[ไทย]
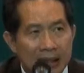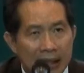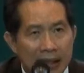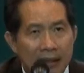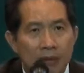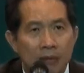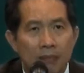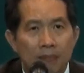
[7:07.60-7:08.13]
จะดี
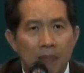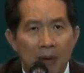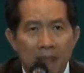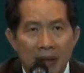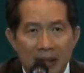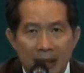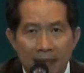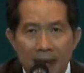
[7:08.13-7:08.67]
ที่สุด เพ
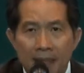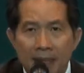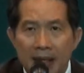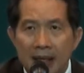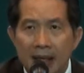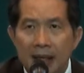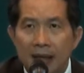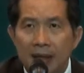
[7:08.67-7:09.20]
ราะมันจะไม่
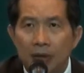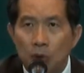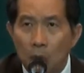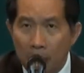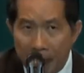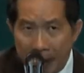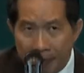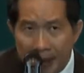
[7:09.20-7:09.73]
มี
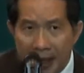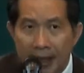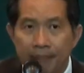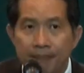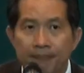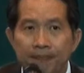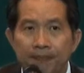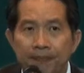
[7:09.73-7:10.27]
ตัวเปรียบเทียบ